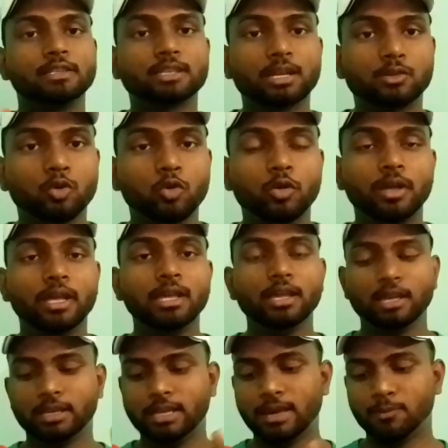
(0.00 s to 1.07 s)
इसका दो है
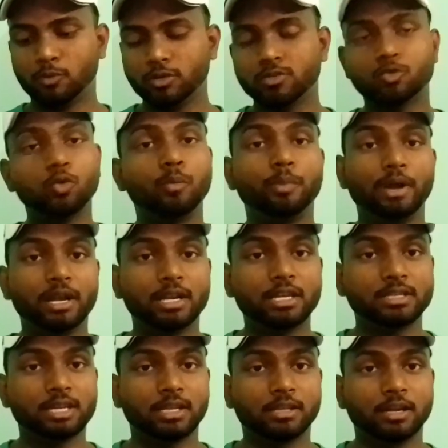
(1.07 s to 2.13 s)
कि आपको इसको ब्रेड
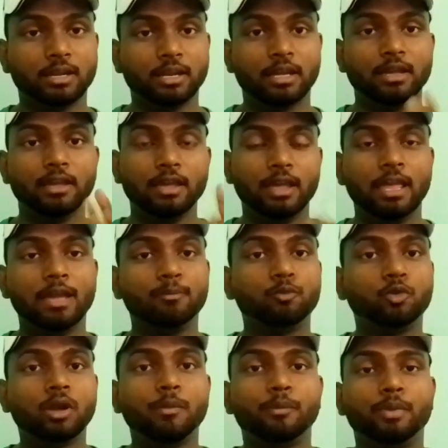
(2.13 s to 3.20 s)
के साथ करना है एक
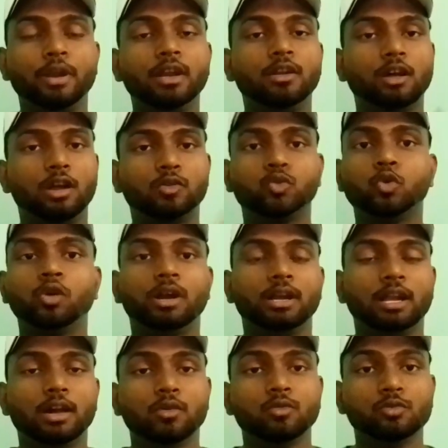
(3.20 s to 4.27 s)
पूरा ब्रेड और दो
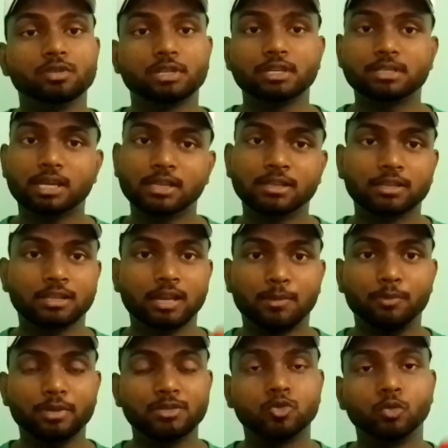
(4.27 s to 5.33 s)
अंडा उसके साथ
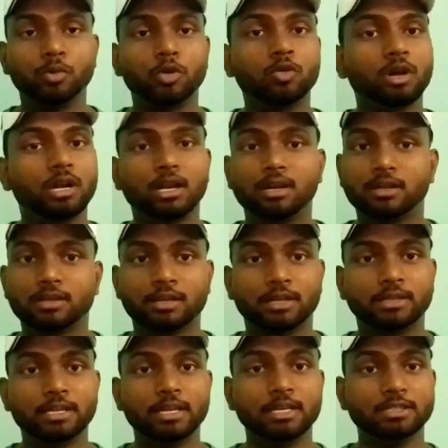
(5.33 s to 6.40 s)
आप ये सुबह को अगर
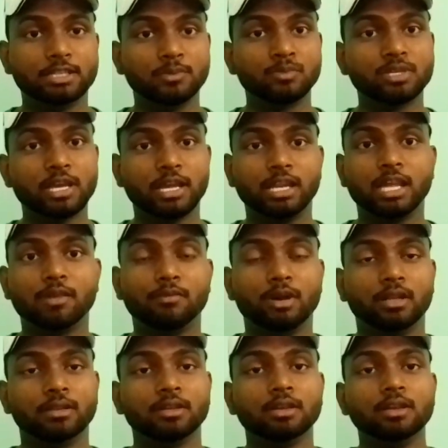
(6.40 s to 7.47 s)
करते हैं जिम से आने के
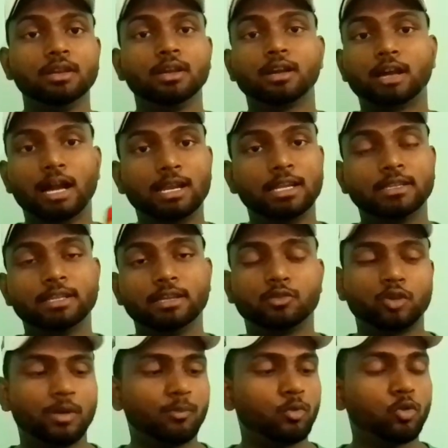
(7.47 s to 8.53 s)
बाद खा लेते हैं
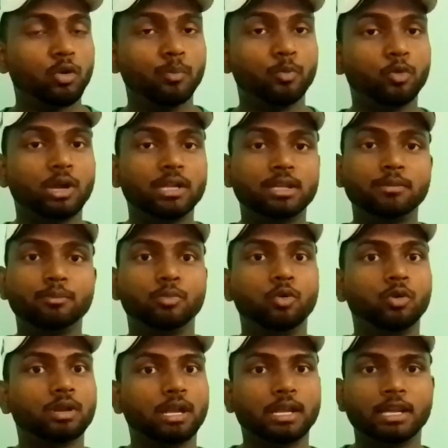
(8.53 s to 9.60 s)
तो आप लोग को पूरा दिन
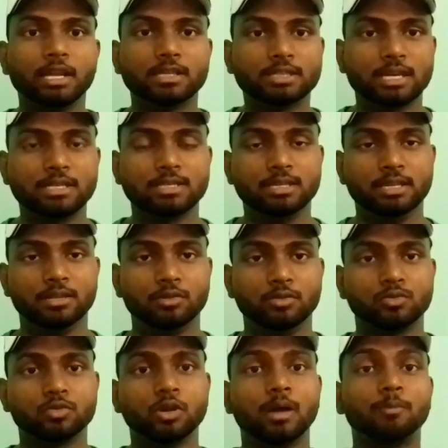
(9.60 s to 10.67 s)
भूख लगने का चांस नहीं है
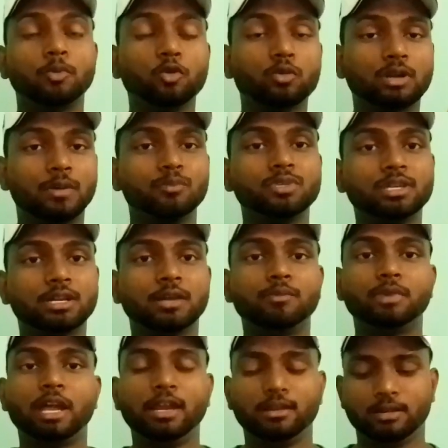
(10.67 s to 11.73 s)
दोस्तों आप लोग कम से
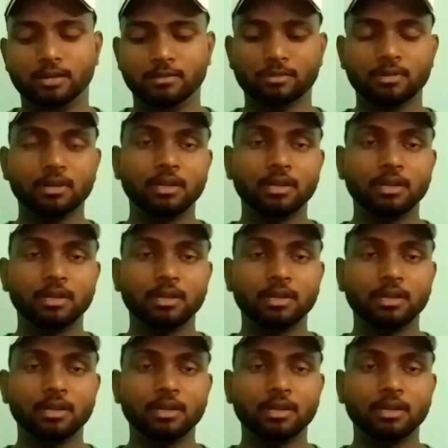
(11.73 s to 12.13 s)
कम डाइट